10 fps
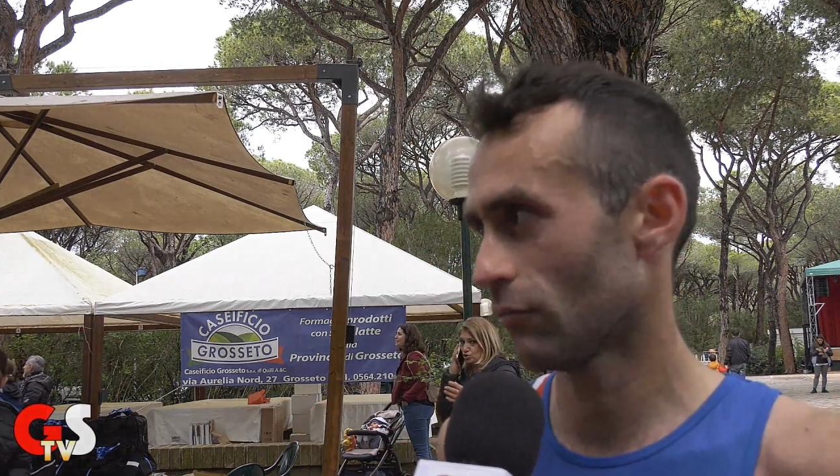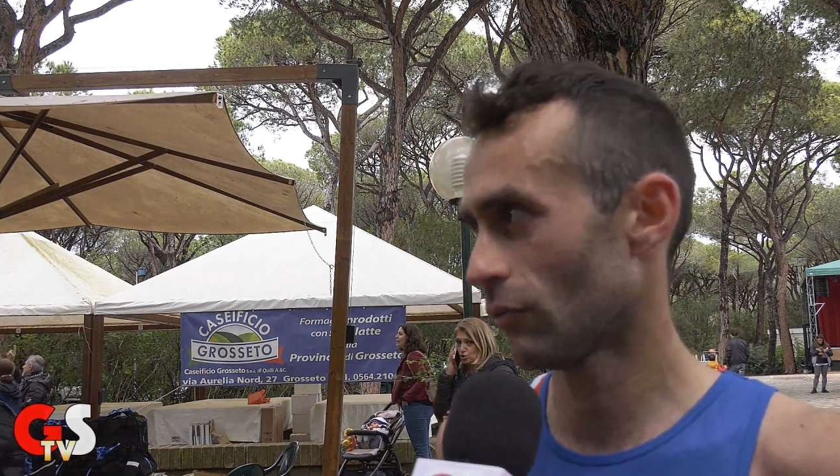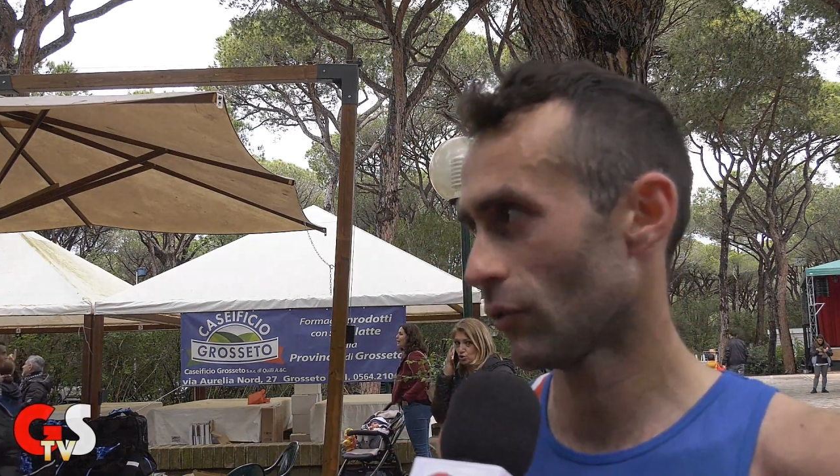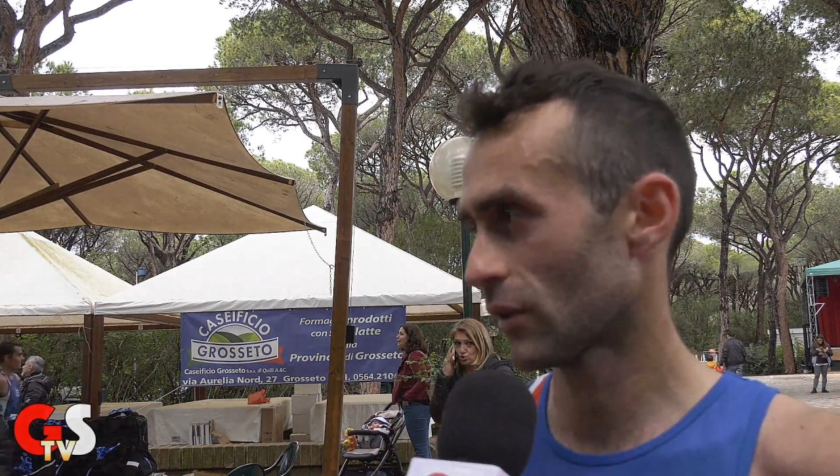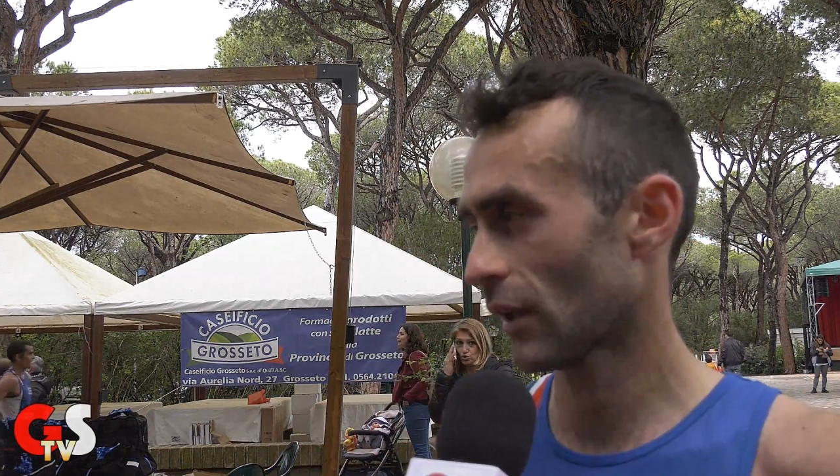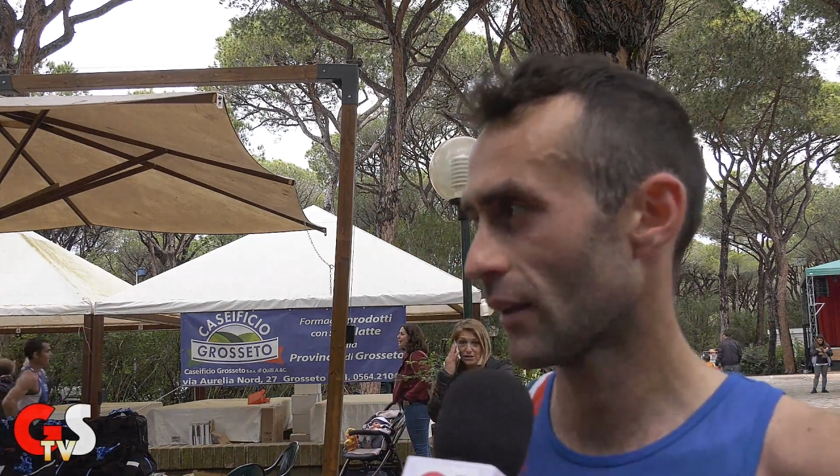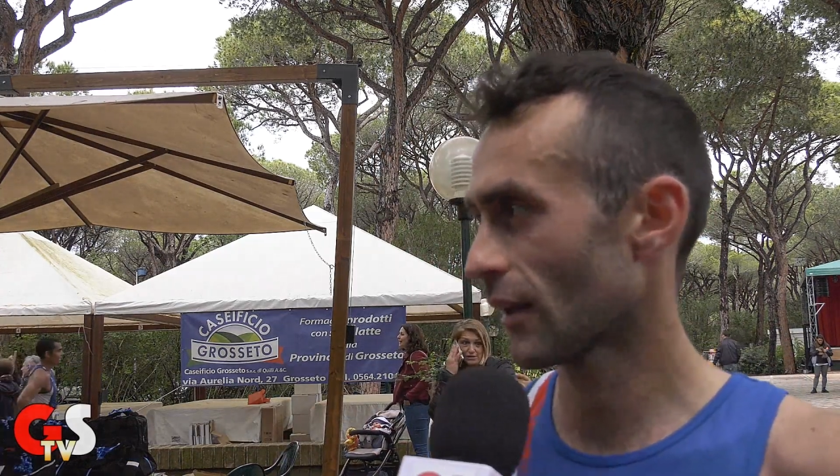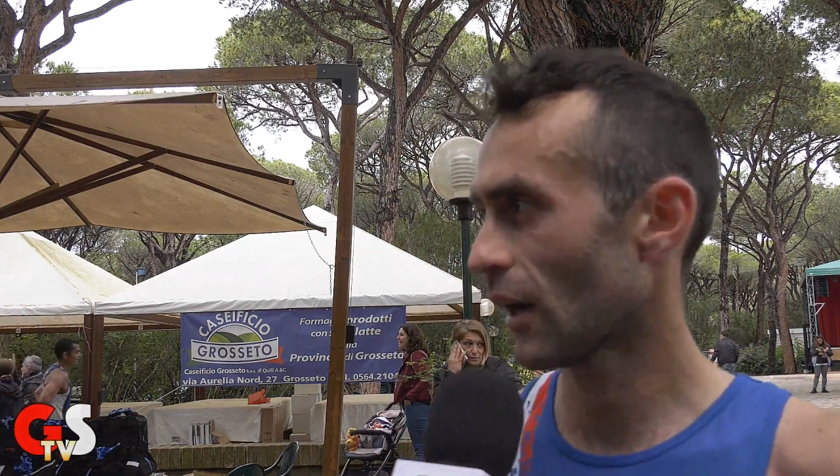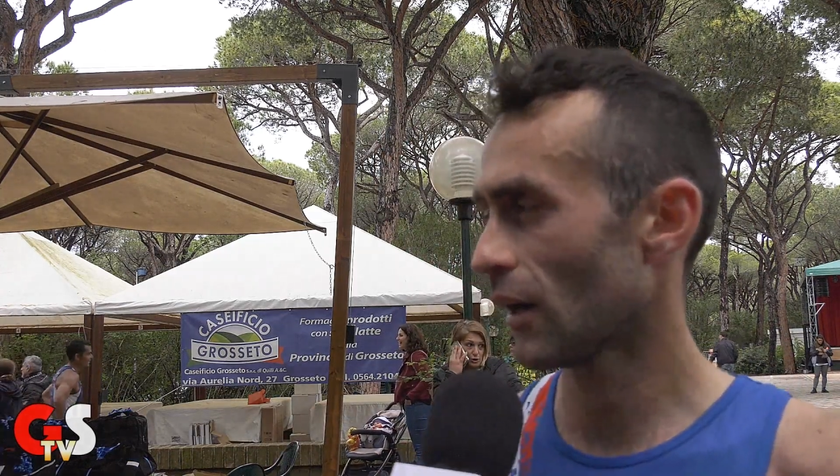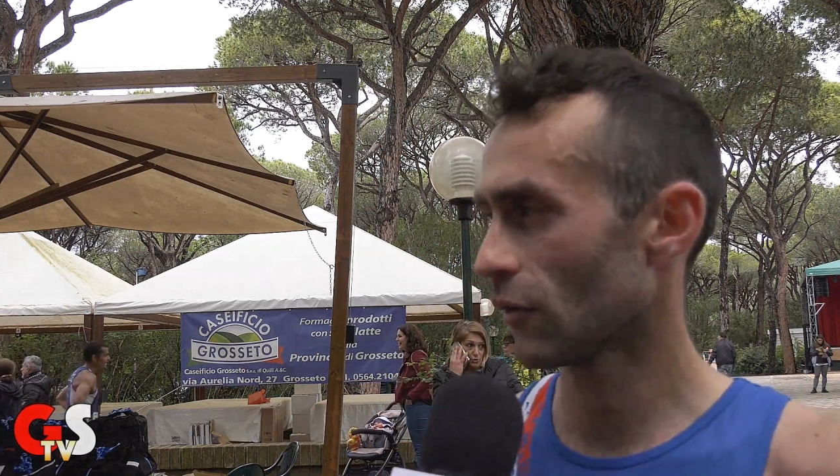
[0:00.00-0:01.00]
ho tante
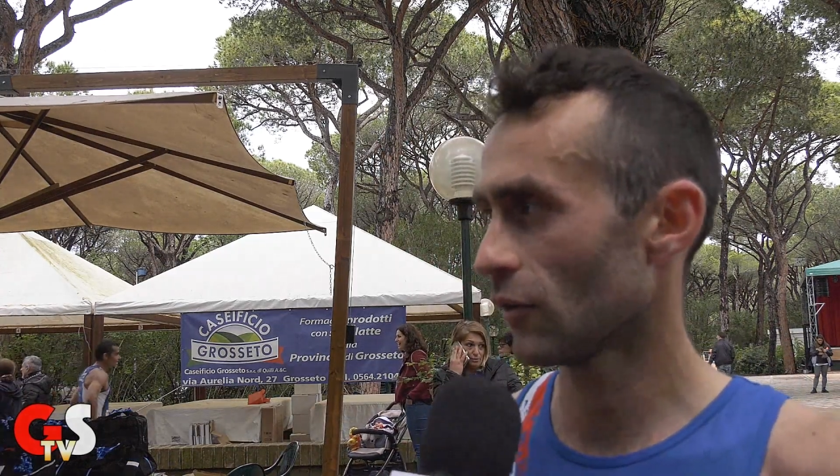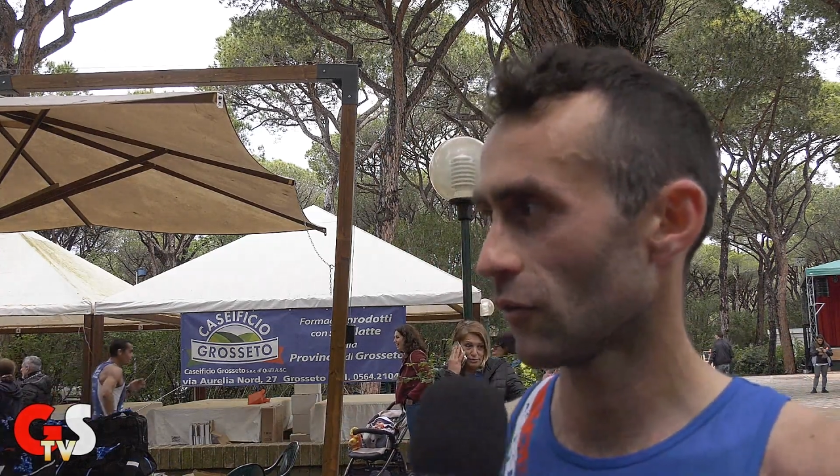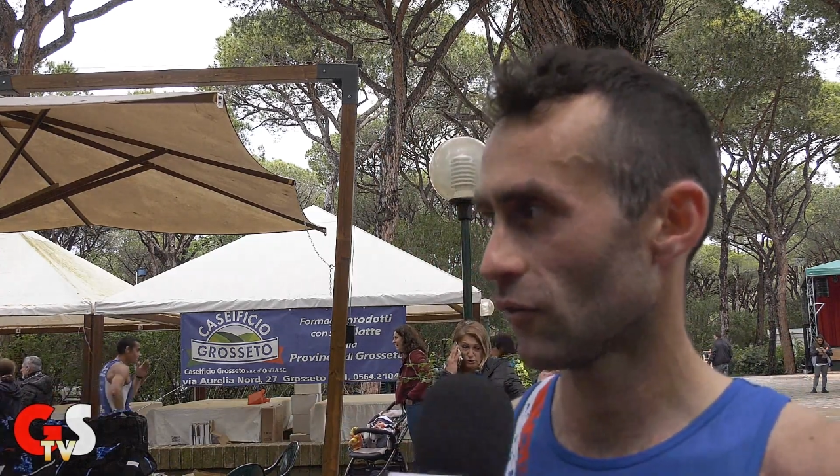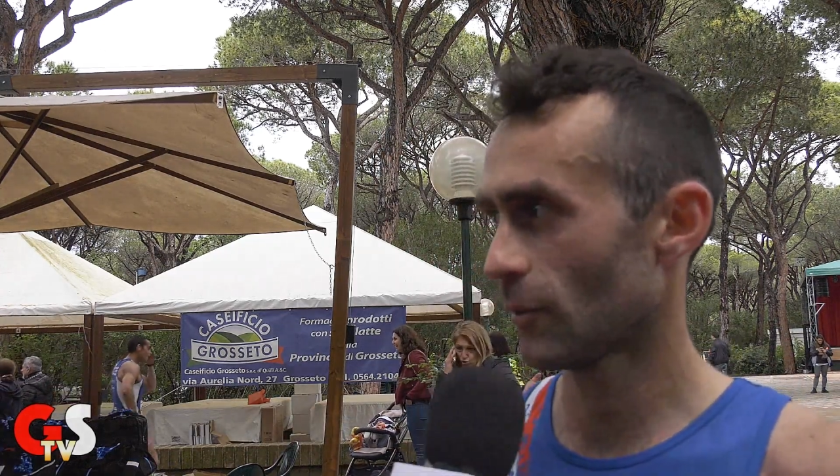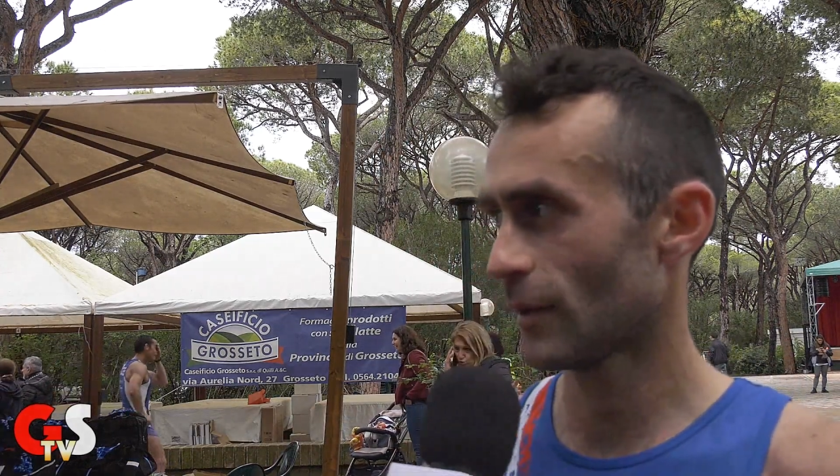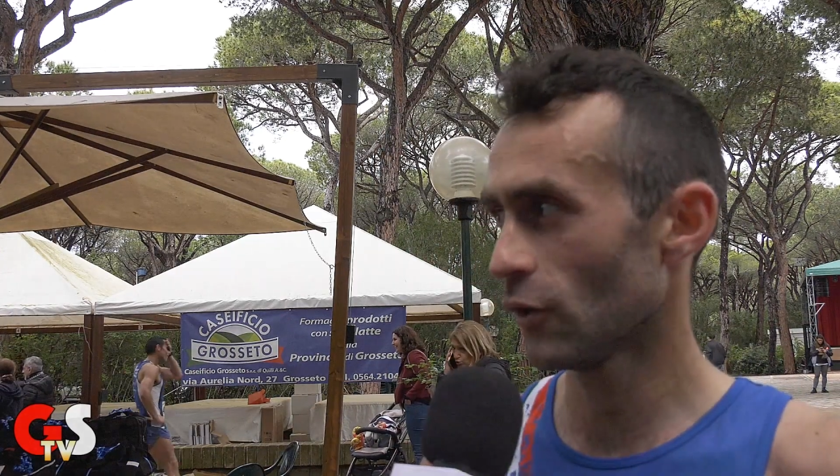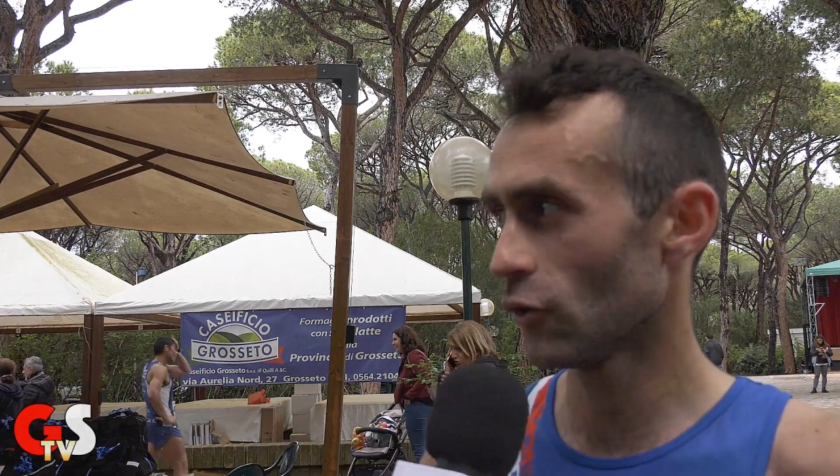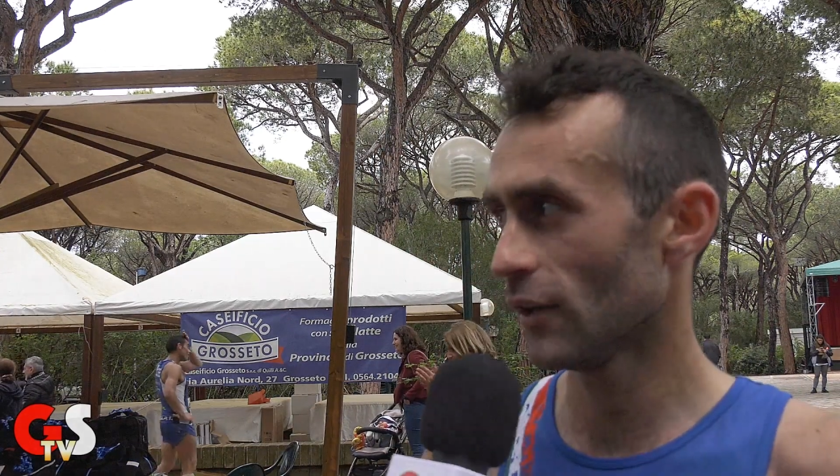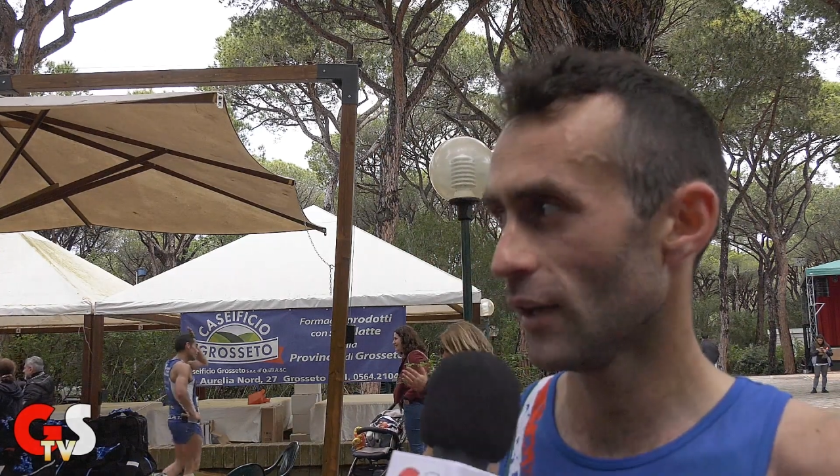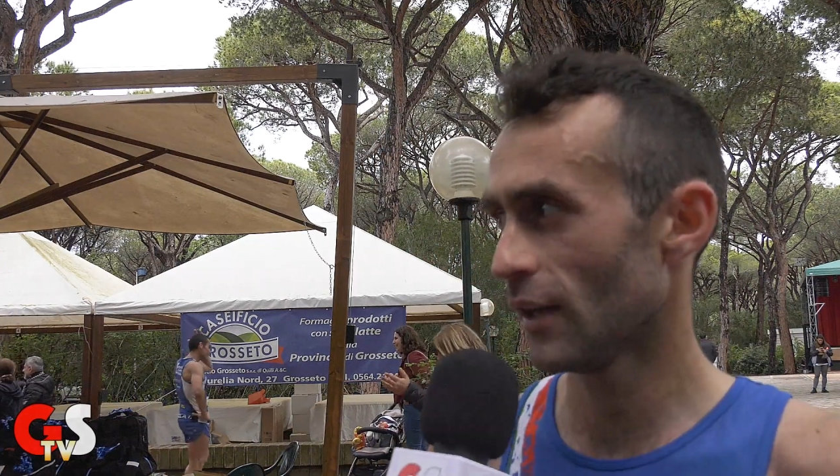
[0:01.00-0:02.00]
gare di questi
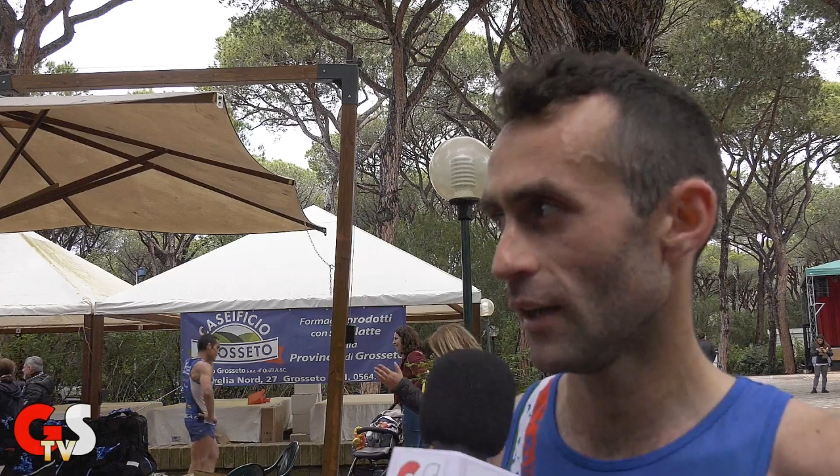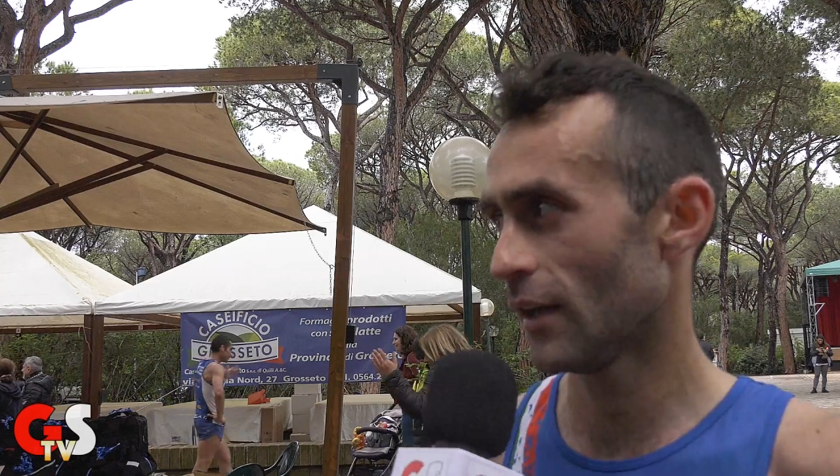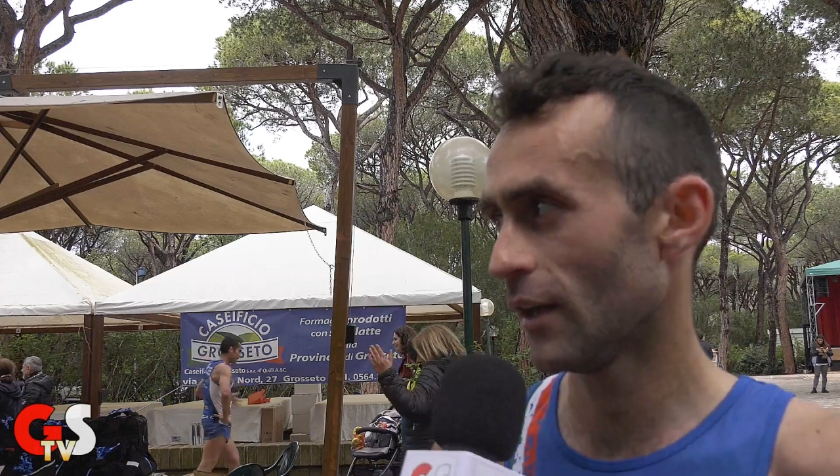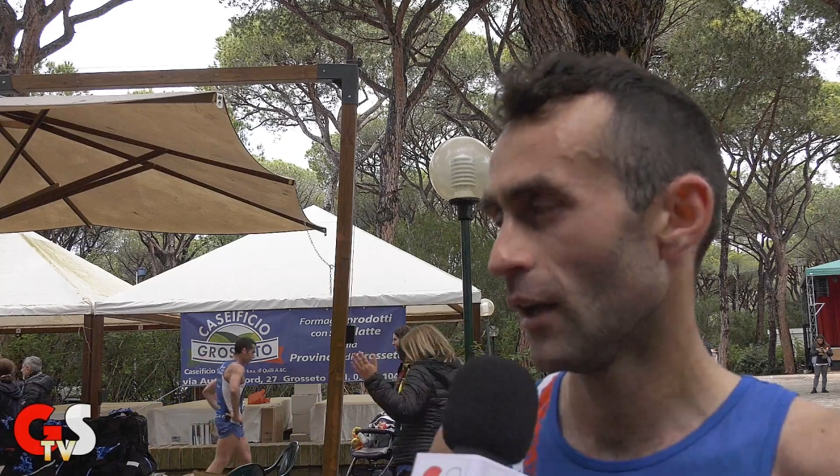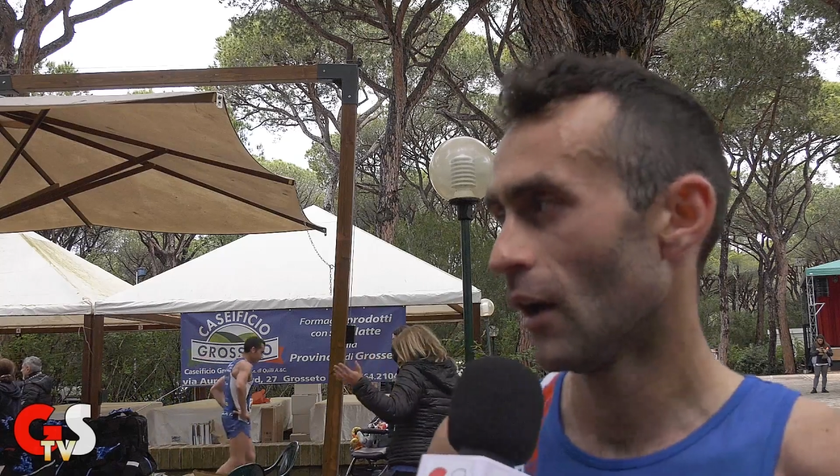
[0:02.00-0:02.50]
periodi e